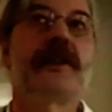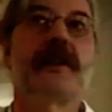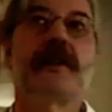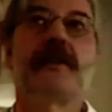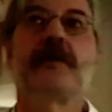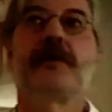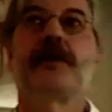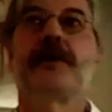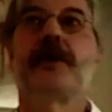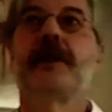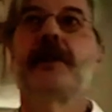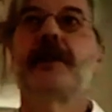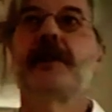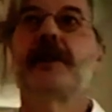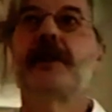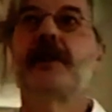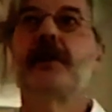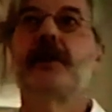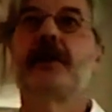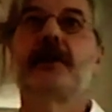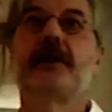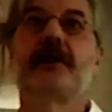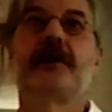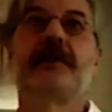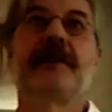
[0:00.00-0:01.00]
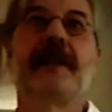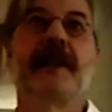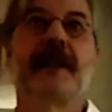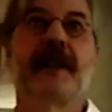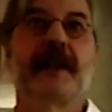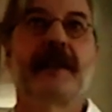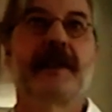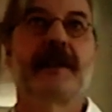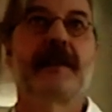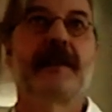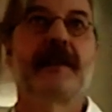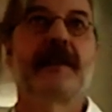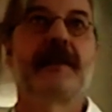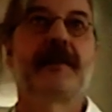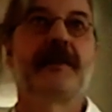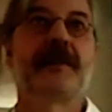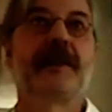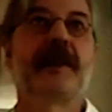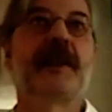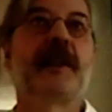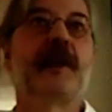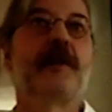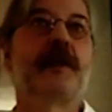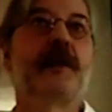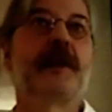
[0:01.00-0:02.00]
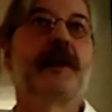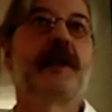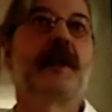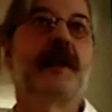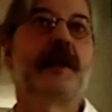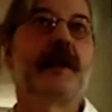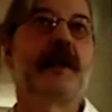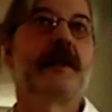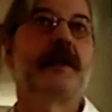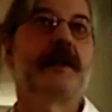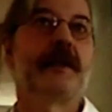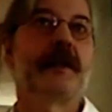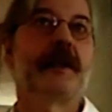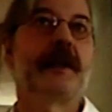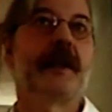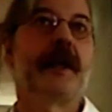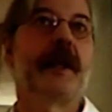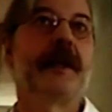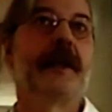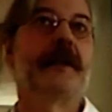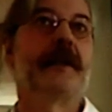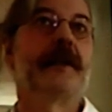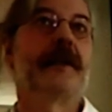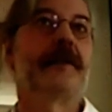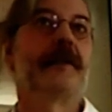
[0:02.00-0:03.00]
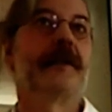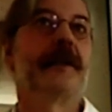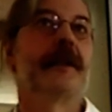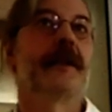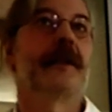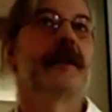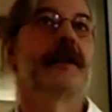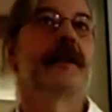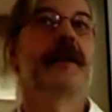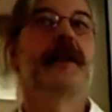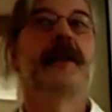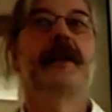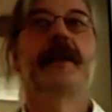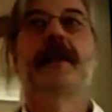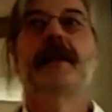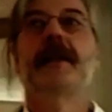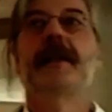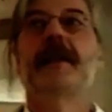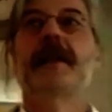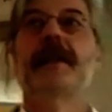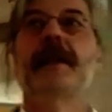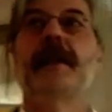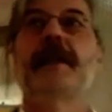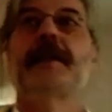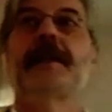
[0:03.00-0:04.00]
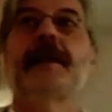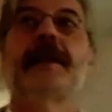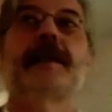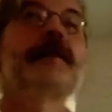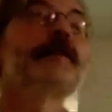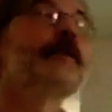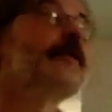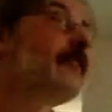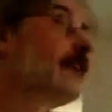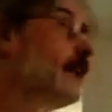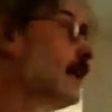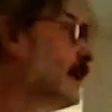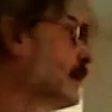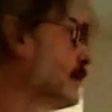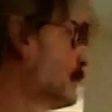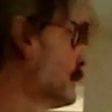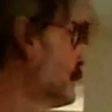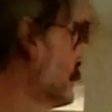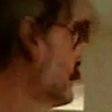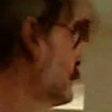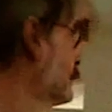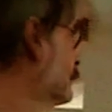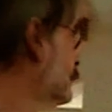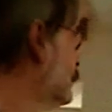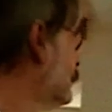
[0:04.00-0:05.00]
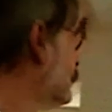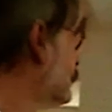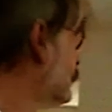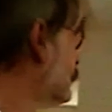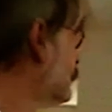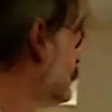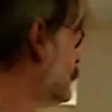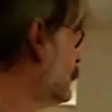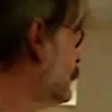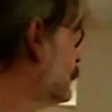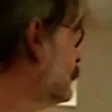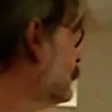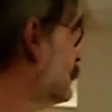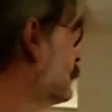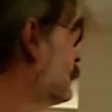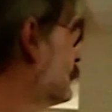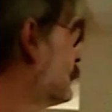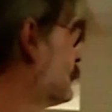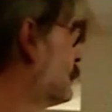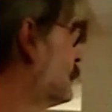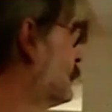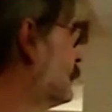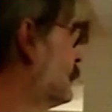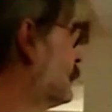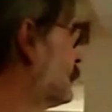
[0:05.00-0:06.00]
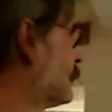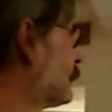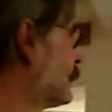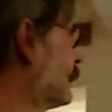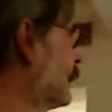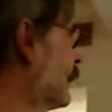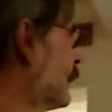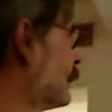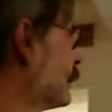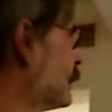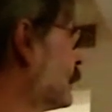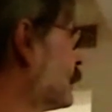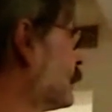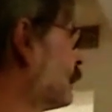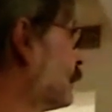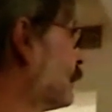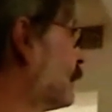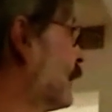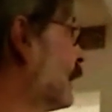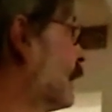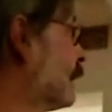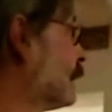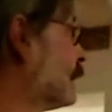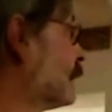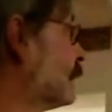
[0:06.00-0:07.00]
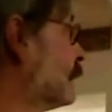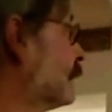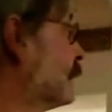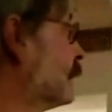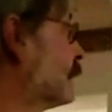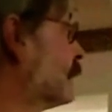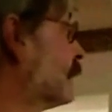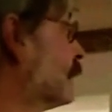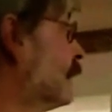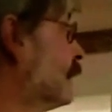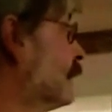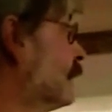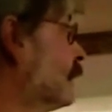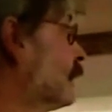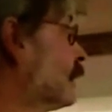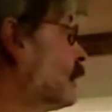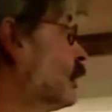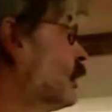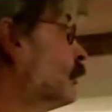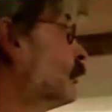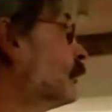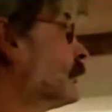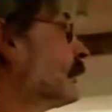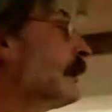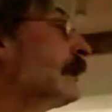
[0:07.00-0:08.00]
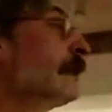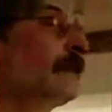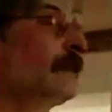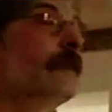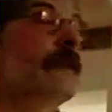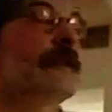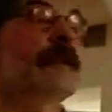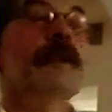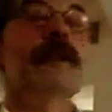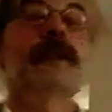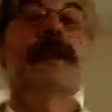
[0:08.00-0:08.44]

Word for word: sind völlig kontrovers. Wie kann man da sich einig werden? In der dritten Phase, die dann die, die triadische Phase ist, kommen dann äh,